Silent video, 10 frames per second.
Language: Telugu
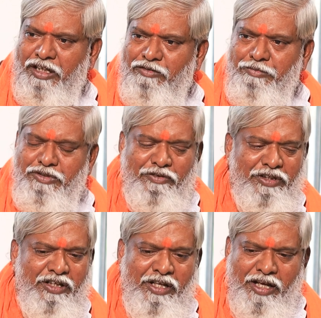అనువంశక
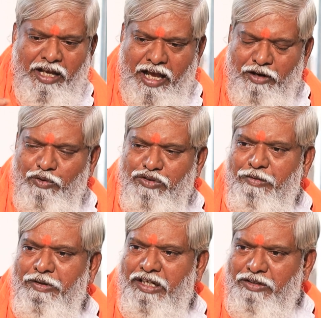వైద్యులు ఆయన
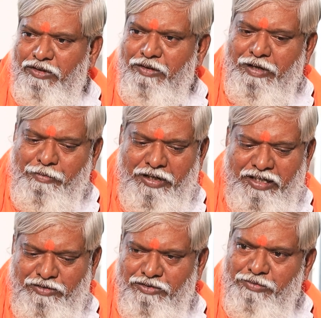కూర్చోబెట్టి నోని
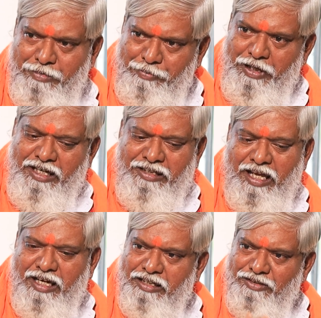ఫర్మెంటేషన్ చూసి మా పిల్లలు
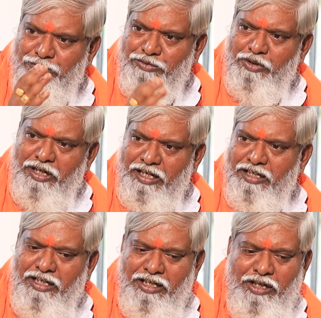తయారు చేస్తారు చూడండి
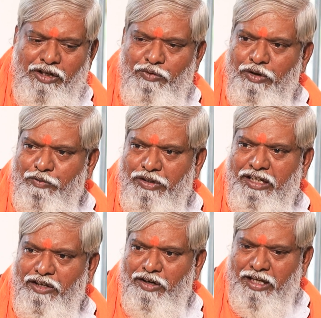అని ఒక వంద
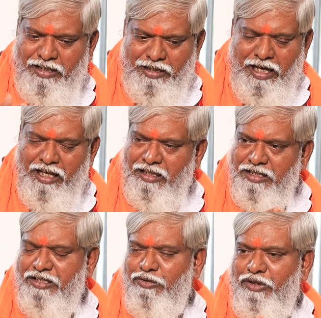కిలోల కాయలు
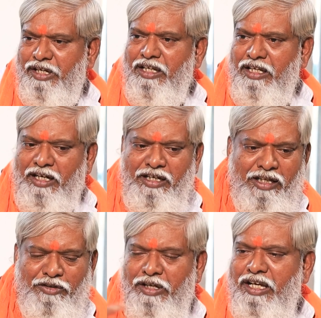తెచ్చి కొట్టి అన్ని
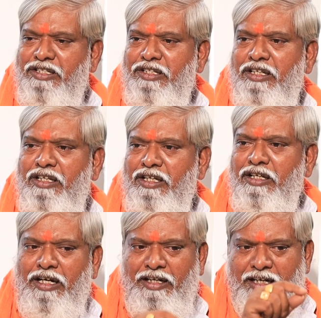అందులో వేసి
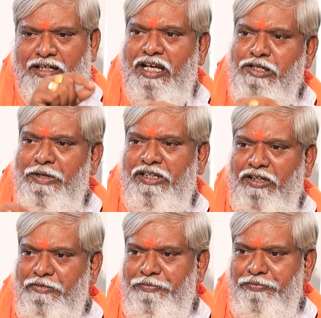ఆ డేట్ రాసి
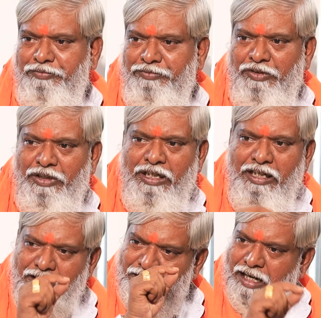పెడతారు
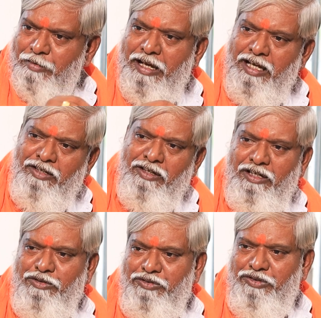ఇది నలభై ఐదు
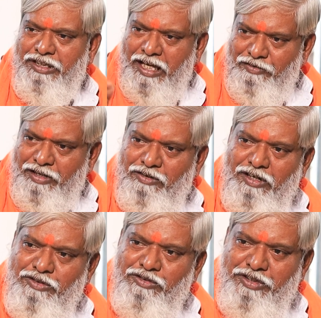రోజుల జ్యూస్ ఇది అరవై
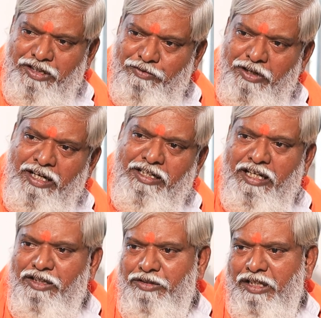రోజుల జ్యూస్ ఇది వన్ ఎయిటీ
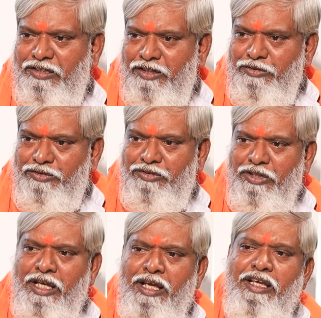డేస్లో జ్యూస్
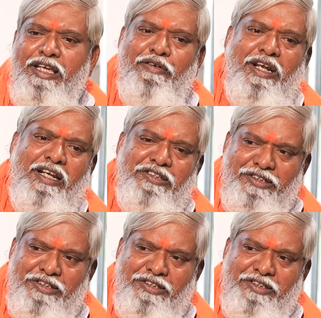ఎవరైనా